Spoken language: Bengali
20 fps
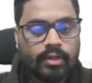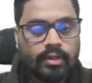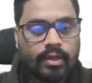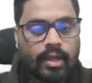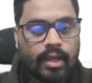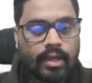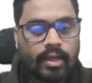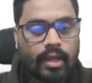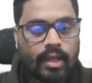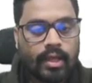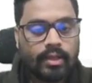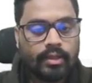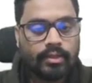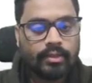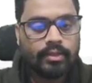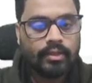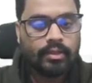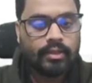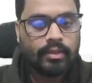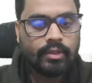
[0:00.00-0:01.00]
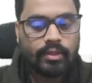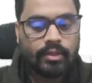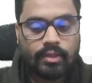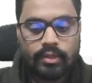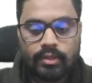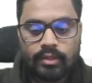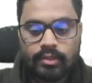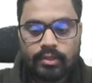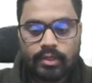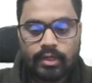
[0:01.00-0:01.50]
ঢাকা
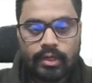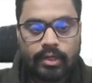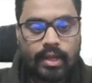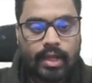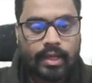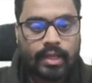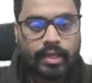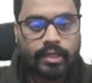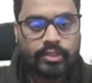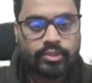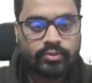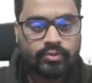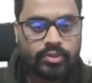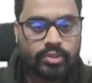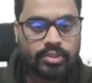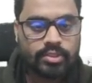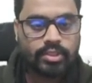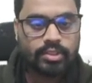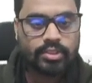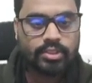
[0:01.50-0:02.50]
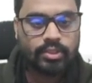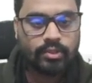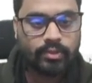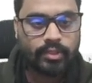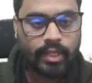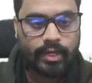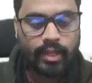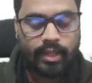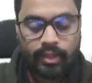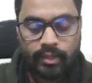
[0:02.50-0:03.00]
তাহলে ঢাকা কিছু ডিস্ট্রিক্ট ছিল
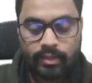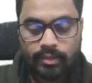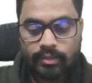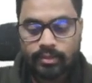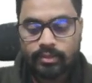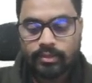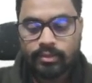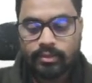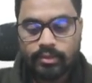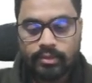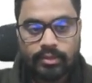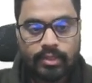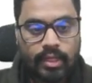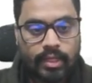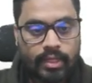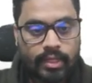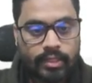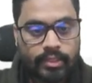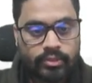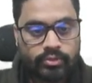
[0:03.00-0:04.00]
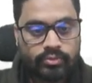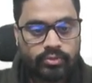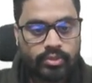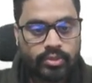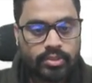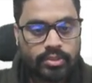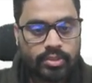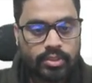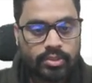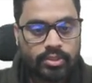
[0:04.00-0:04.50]
তাই না ঢাকা কিছু
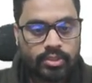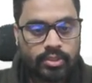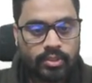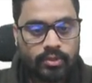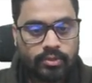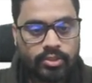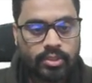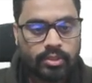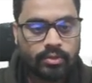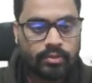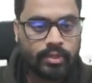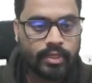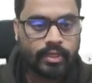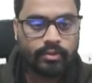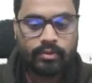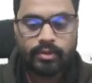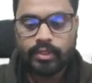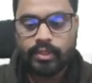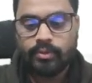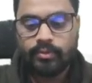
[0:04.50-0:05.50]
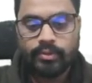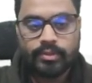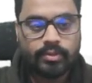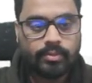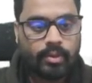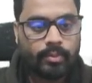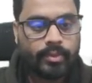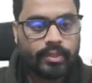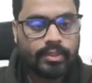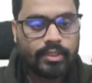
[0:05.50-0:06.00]
ডিস্ট্রিক্ট ছিল সেগুলো এখন ইয়ে হয়ে
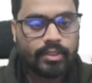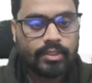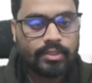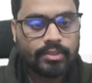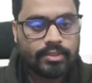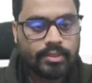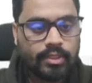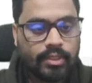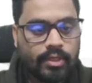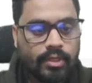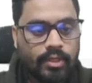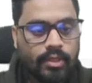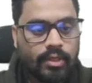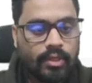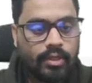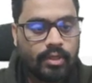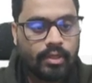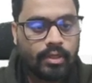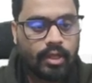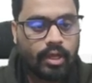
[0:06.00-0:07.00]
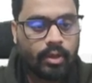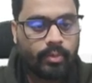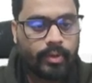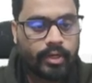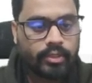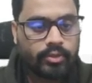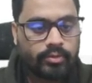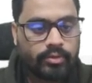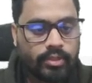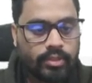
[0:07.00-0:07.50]
যাবে আমরা দেখি যে আবার
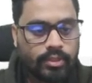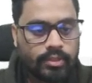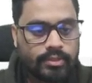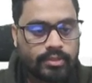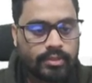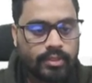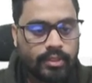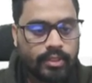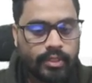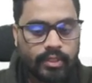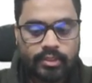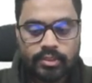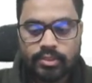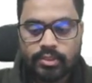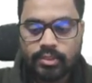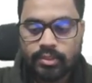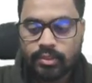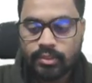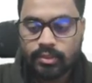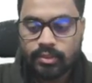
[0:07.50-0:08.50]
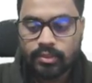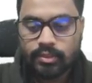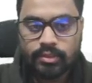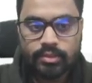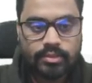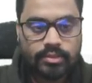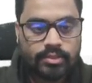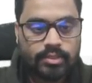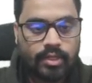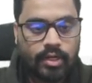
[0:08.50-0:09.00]
একটু দেখি সিলেক্ট
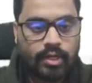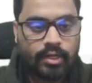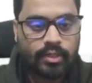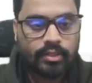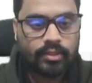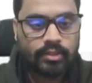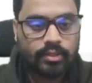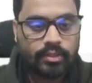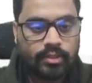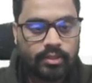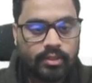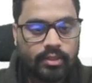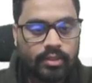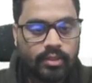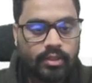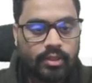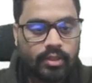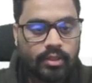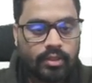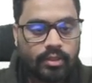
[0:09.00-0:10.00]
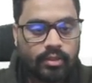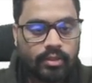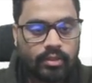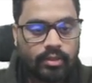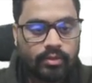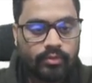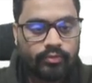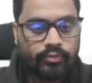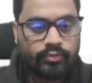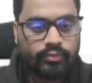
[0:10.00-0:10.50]
স্টার
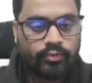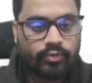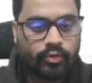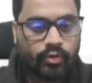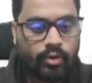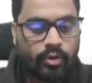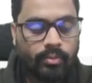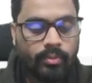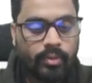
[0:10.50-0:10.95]
ফ্রম